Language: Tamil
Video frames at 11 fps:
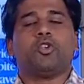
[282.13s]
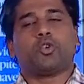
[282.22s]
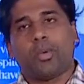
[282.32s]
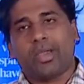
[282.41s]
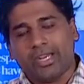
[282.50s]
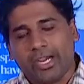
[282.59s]

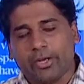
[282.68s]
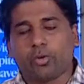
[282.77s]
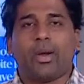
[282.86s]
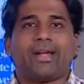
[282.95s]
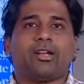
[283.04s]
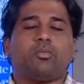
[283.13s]
ஸோ வி நீட் டு
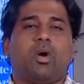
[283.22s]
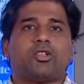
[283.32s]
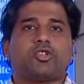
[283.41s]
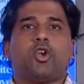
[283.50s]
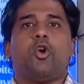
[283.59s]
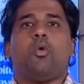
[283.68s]
வெயிட் அண்ட்
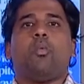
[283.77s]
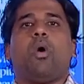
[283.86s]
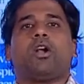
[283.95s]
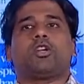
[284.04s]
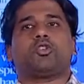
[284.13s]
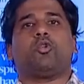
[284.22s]
வாட்ச்
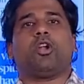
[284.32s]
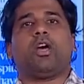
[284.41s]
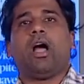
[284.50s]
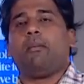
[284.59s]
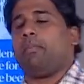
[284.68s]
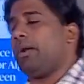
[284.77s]
வாட் இஸ் கோன்
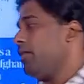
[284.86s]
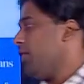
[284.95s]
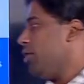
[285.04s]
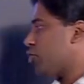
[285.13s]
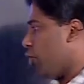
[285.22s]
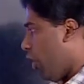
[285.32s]
ஹேப்பன்
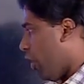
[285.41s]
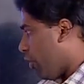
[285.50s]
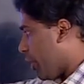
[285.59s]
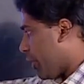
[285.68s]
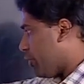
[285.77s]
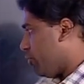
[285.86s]
ஸோ
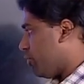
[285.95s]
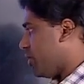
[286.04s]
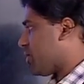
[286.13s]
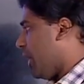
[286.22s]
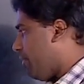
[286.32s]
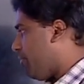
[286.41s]
அக்கார்டிங் டு
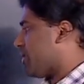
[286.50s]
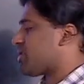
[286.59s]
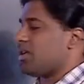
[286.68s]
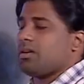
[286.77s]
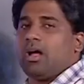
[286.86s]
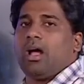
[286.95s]
திஸ் அமர்
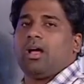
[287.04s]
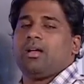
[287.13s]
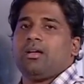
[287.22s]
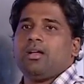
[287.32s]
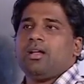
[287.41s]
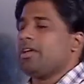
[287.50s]
சின்ஹா
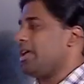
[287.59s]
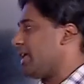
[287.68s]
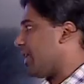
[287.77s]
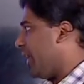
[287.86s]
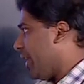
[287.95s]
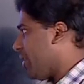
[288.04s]
ஹி
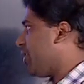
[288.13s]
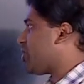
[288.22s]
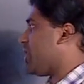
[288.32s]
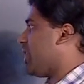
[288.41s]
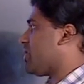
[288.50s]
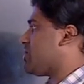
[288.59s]
கிளியர்லி
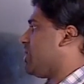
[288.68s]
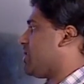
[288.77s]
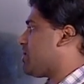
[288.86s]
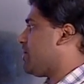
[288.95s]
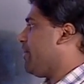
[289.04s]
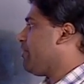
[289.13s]
சேஸ்
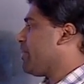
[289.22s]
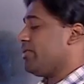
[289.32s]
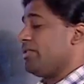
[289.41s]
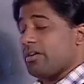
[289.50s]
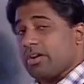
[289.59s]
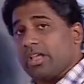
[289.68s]
தட்
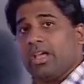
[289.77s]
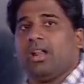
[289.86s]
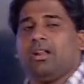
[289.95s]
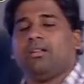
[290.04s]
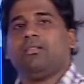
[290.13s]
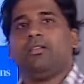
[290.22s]
த ரியல்
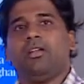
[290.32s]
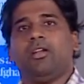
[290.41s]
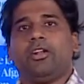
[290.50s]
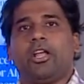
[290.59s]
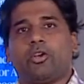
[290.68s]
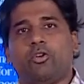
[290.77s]

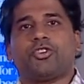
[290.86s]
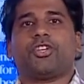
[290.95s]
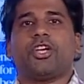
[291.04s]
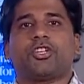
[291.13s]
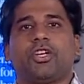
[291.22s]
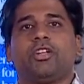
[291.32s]

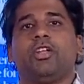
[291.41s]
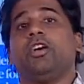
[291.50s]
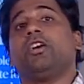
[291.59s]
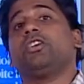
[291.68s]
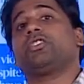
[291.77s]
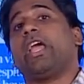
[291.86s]
நெகோசியேஷன்
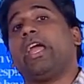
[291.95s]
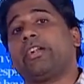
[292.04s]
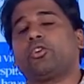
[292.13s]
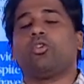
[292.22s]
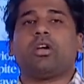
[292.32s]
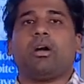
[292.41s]
இஸ் எட்
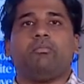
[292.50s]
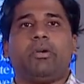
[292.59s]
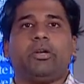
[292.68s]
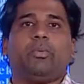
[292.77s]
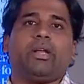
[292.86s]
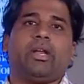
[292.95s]
டு கம்
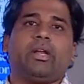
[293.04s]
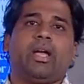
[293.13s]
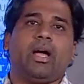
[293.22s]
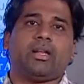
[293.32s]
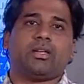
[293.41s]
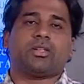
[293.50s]
பிட்வீன் இந்தியா
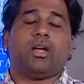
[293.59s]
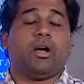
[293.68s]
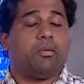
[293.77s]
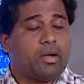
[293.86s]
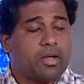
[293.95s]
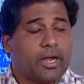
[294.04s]
அண்ட்
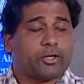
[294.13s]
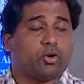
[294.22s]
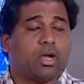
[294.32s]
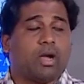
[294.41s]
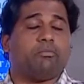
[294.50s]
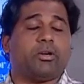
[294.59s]
எட் டு
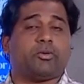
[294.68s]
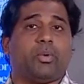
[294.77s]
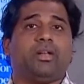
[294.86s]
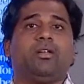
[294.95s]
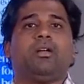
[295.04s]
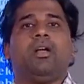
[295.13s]
கம் பிட்வீன்